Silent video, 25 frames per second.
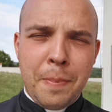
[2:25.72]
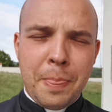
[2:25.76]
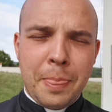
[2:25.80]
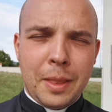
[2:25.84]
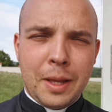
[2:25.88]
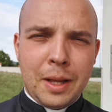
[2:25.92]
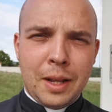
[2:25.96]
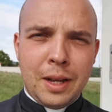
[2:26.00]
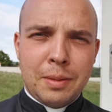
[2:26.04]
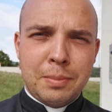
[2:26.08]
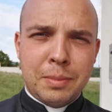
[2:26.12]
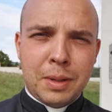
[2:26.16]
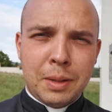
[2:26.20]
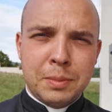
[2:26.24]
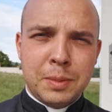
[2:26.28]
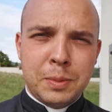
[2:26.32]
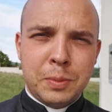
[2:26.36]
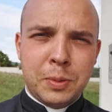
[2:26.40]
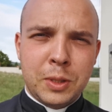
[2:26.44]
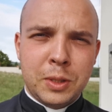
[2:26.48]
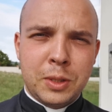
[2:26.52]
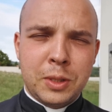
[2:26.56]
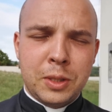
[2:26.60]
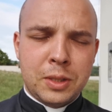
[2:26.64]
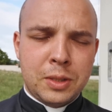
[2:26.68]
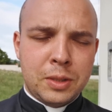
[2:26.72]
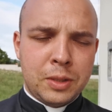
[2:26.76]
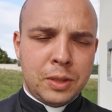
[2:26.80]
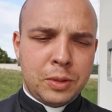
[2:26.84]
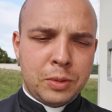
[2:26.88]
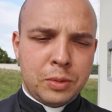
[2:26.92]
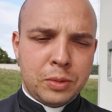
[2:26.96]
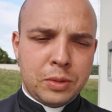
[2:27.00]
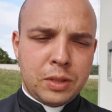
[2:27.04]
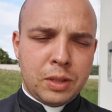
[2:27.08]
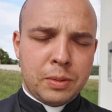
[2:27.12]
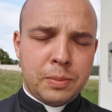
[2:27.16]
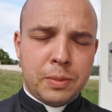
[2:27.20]
ale mamy przecież
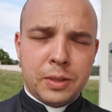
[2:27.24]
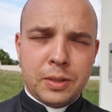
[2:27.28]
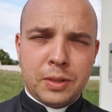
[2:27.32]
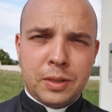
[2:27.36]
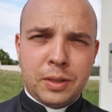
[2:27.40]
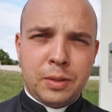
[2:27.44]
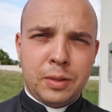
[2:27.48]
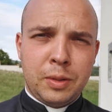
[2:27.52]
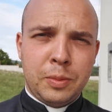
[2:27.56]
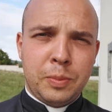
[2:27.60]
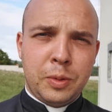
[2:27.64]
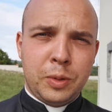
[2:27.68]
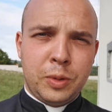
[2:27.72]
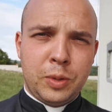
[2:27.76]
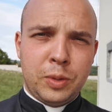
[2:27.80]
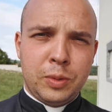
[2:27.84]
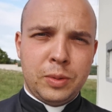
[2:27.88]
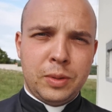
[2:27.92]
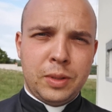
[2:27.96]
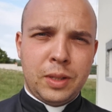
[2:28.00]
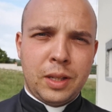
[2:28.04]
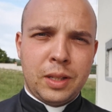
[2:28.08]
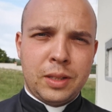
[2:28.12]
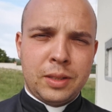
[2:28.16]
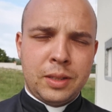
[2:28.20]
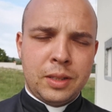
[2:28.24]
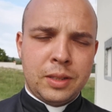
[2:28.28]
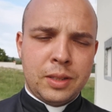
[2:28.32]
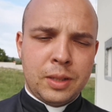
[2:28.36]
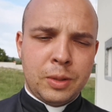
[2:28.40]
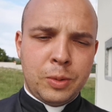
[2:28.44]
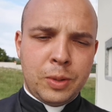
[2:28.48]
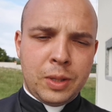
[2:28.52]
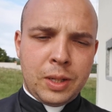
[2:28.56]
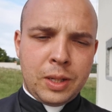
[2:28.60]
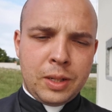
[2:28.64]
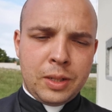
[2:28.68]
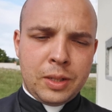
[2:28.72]
Jezusa obecnego pośród nas, jest
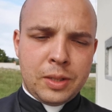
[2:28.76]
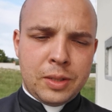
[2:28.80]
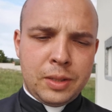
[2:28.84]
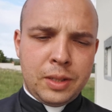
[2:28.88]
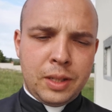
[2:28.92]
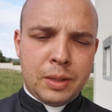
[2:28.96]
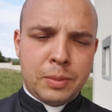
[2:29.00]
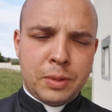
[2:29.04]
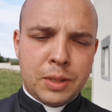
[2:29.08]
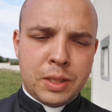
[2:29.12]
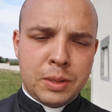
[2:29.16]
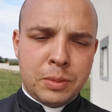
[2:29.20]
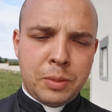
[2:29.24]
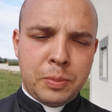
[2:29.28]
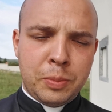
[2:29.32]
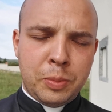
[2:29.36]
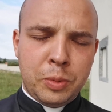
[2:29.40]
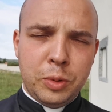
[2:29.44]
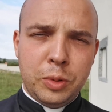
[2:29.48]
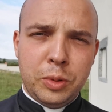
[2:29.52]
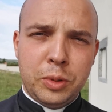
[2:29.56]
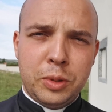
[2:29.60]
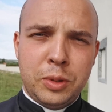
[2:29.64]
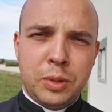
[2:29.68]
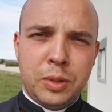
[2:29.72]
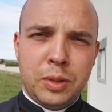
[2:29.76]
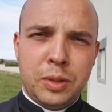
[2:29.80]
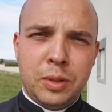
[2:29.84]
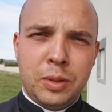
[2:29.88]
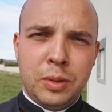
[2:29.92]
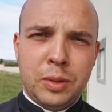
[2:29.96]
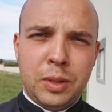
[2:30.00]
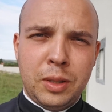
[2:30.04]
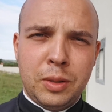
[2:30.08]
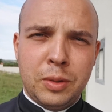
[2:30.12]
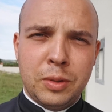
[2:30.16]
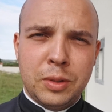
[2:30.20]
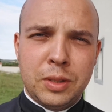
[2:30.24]
Eucharystia, możemy pójść do
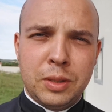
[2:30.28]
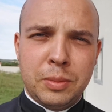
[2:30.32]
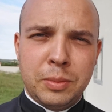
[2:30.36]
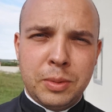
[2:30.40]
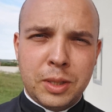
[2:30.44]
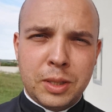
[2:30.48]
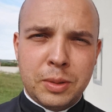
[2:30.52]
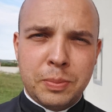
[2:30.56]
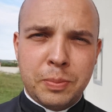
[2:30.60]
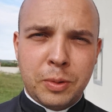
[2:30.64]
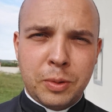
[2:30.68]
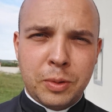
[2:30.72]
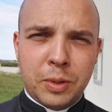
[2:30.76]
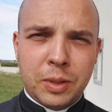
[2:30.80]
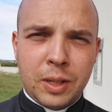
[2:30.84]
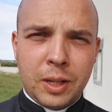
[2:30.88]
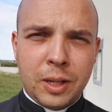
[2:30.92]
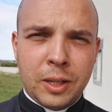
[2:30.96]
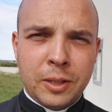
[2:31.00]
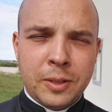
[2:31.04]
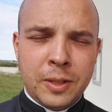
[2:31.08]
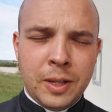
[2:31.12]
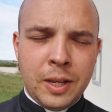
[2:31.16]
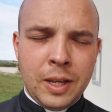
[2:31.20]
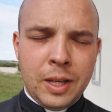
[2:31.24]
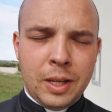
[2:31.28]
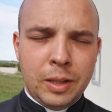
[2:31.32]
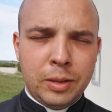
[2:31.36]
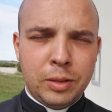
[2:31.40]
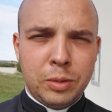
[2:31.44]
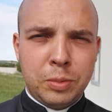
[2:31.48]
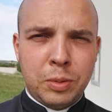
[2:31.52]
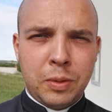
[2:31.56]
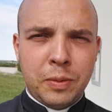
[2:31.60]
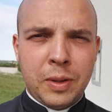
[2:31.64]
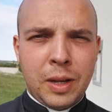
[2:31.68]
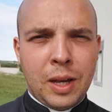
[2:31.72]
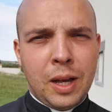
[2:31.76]
Niego, z Nim się spotkać.
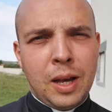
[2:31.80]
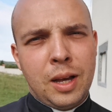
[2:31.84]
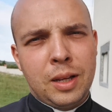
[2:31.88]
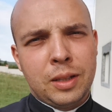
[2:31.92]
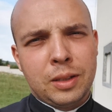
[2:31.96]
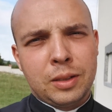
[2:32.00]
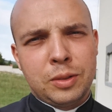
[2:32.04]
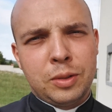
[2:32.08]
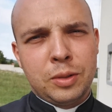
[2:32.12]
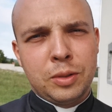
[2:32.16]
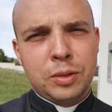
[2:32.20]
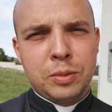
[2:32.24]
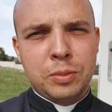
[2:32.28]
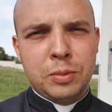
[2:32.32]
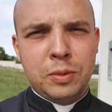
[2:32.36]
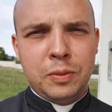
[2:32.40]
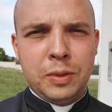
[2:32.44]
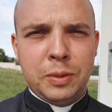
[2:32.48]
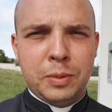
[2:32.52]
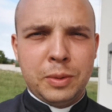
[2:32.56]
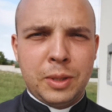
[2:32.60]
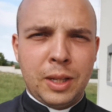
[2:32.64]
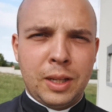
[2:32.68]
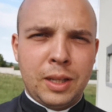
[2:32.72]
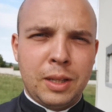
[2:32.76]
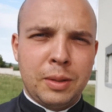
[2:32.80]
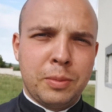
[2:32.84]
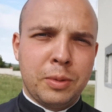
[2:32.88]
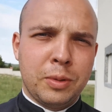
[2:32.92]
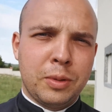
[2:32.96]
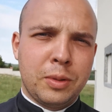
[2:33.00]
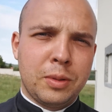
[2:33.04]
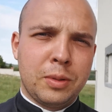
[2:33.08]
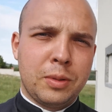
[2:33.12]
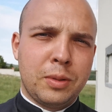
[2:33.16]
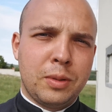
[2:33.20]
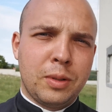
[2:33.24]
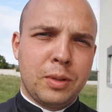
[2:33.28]
Ktoś powie, a ksiądz mówił takie, bo
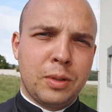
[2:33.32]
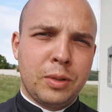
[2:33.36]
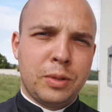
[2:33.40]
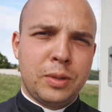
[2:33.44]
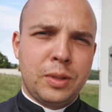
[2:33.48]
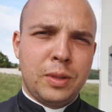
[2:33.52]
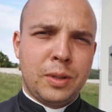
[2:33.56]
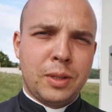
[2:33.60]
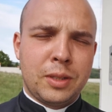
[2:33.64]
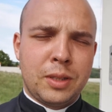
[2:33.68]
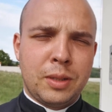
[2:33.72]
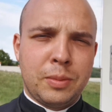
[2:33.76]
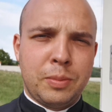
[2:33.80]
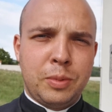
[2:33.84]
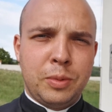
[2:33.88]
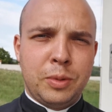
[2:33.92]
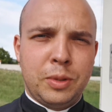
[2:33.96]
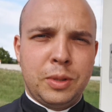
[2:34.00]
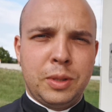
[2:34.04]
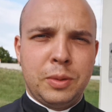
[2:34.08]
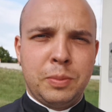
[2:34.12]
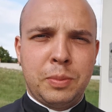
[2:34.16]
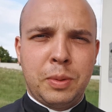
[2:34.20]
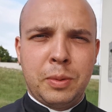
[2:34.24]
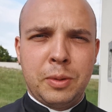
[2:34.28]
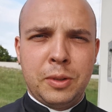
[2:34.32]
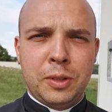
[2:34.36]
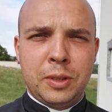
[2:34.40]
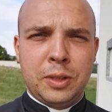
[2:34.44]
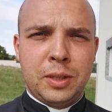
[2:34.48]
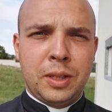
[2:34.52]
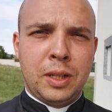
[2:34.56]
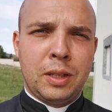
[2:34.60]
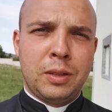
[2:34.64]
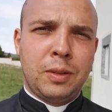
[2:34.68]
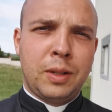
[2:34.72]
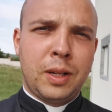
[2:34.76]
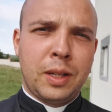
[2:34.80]
to do kościoła se pójść i pomodlić się
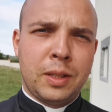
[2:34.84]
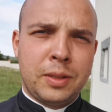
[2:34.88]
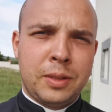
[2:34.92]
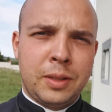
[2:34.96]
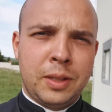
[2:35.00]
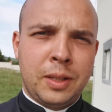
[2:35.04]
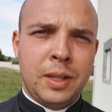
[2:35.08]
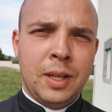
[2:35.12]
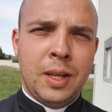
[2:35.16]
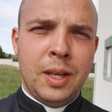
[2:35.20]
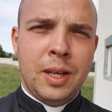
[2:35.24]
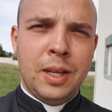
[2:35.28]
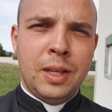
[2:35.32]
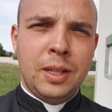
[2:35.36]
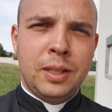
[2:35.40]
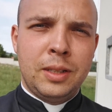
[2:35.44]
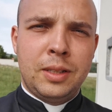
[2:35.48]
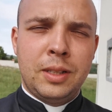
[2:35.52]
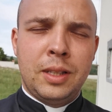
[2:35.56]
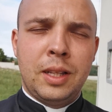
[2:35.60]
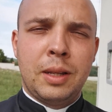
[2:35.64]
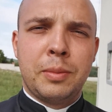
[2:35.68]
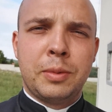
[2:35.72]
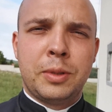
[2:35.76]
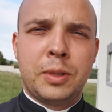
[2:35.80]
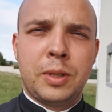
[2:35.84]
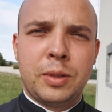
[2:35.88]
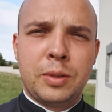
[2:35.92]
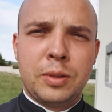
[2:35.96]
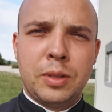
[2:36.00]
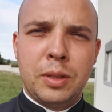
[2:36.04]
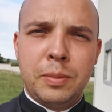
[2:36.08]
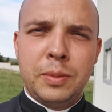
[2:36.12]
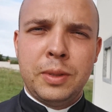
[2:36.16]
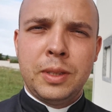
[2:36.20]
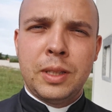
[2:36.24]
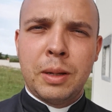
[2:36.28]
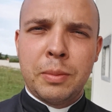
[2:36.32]
na adorację, czy na mszę.
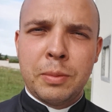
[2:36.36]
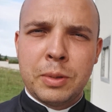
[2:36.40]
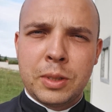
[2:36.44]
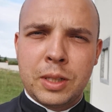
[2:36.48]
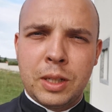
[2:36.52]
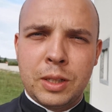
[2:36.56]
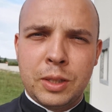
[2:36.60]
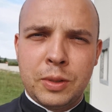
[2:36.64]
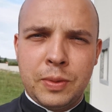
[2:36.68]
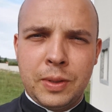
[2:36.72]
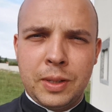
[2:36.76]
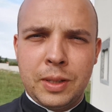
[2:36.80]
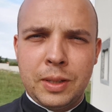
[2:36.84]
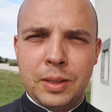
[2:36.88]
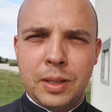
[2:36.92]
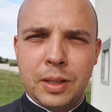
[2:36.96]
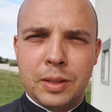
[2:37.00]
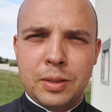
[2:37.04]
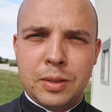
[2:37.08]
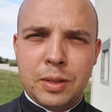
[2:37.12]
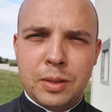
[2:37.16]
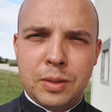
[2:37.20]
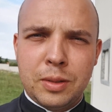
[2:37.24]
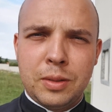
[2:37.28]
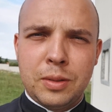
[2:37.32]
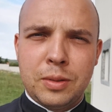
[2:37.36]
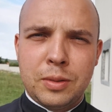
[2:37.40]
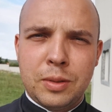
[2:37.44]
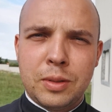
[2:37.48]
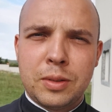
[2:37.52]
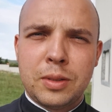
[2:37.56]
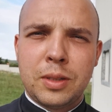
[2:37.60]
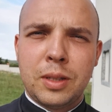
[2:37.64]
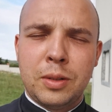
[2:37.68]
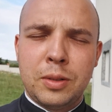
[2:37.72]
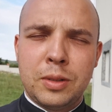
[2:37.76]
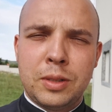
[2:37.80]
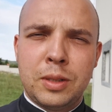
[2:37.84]
Co mi da msza święta? Co, co z
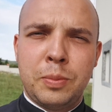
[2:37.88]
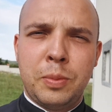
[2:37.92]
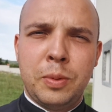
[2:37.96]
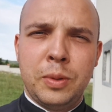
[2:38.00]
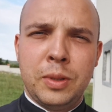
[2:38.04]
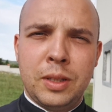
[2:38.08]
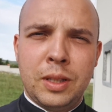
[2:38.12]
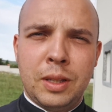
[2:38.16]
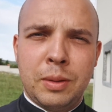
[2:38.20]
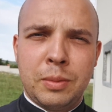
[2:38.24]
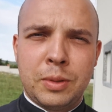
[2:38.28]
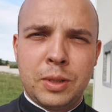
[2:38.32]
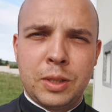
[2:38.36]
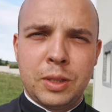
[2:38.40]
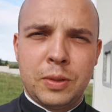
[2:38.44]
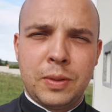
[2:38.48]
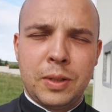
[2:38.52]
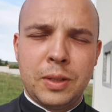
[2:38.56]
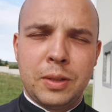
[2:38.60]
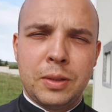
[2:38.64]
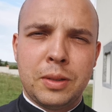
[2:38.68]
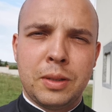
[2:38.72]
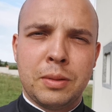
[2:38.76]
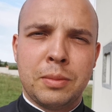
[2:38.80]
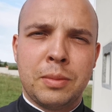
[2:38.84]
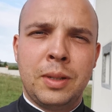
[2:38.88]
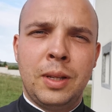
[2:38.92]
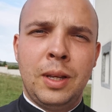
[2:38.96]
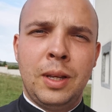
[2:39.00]
tego, że pójdę na mszę świętą?